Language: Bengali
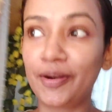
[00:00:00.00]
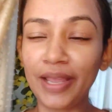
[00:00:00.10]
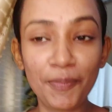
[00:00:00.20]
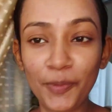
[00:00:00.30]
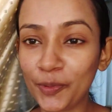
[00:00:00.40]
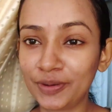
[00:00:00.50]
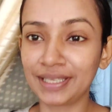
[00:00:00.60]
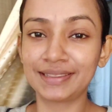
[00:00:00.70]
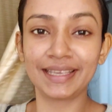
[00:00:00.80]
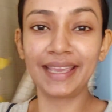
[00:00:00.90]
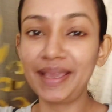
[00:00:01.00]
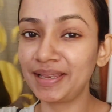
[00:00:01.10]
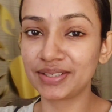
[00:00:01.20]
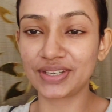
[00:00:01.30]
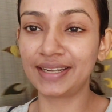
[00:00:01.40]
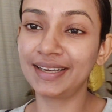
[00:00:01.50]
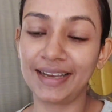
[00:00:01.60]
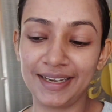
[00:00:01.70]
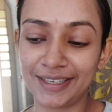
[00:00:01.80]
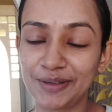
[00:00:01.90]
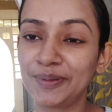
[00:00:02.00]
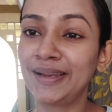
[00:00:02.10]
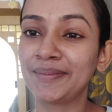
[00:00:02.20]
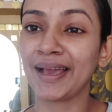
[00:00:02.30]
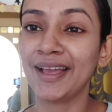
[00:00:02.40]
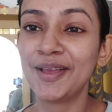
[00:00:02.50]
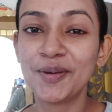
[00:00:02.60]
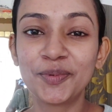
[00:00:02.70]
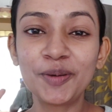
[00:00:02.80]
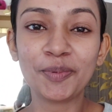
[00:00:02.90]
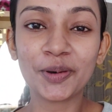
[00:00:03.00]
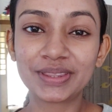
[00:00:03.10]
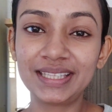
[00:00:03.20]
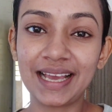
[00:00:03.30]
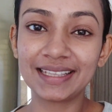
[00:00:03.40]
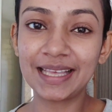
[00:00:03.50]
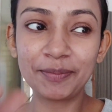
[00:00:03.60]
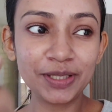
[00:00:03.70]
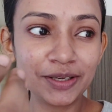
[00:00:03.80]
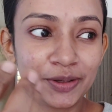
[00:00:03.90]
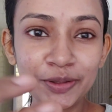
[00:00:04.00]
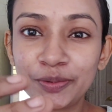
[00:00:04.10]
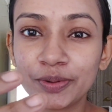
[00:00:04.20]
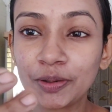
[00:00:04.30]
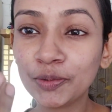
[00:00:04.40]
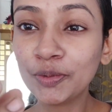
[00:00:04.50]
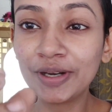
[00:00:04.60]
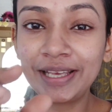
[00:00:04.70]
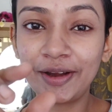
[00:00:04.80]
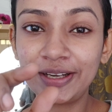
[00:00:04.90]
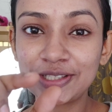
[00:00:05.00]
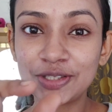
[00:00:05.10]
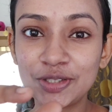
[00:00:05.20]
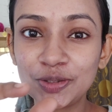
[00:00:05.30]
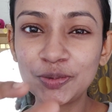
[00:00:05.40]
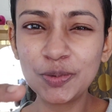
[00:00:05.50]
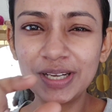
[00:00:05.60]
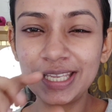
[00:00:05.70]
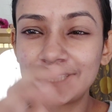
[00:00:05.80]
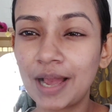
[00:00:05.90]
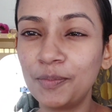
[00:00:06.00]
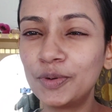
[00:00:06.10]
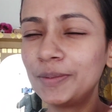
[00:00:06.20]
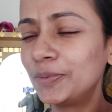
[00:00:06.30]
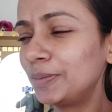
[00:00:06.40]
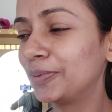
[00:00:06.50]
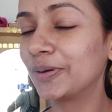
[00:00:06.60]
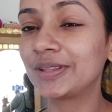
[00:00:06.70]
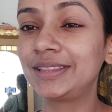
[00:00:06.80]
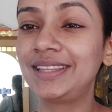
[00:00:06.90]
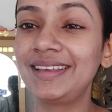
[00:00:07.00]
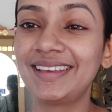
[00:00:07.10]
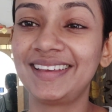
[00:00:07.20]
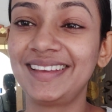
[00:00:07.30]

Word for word: কারণ এই পুকুরটার থেকে ড্রেনটা কানেক্টেড বললাম না পুরো ভর্তি থাকে তারপরে ওই গুগলি হয় না ছোট ছোট গুগলি শামুকে পুরো ভর্তি